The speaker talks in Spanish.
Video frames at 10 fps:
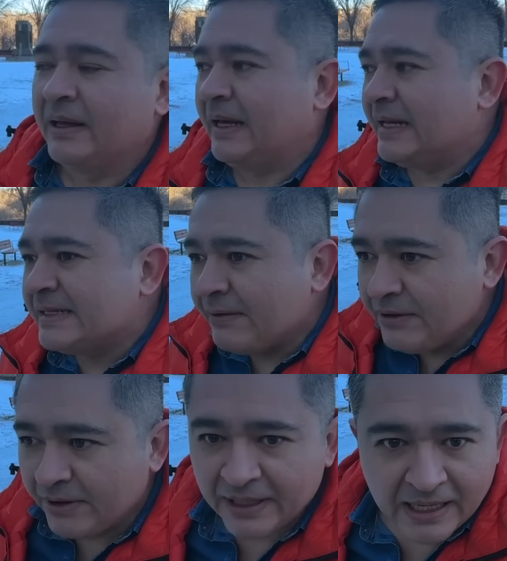He
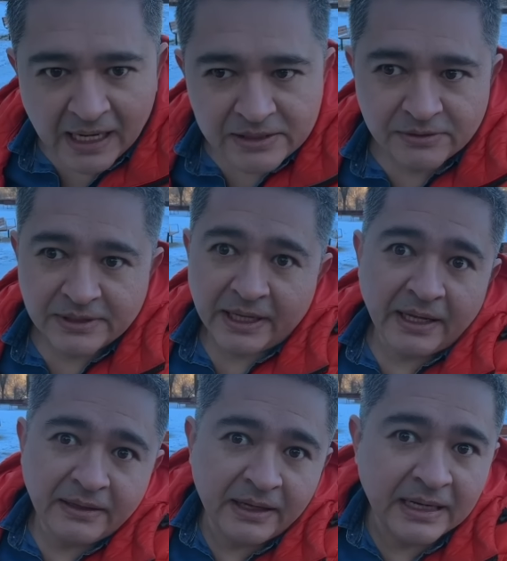sabido de casos de
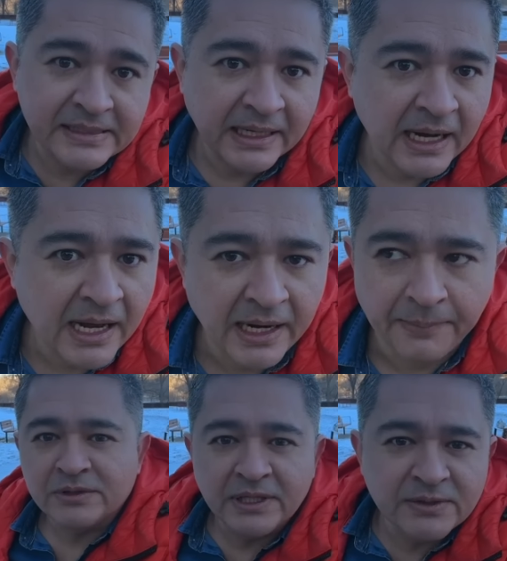gente que se gana
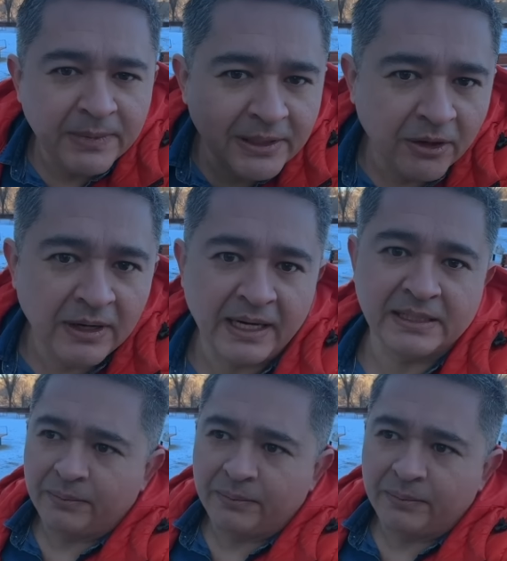10 mil dólares,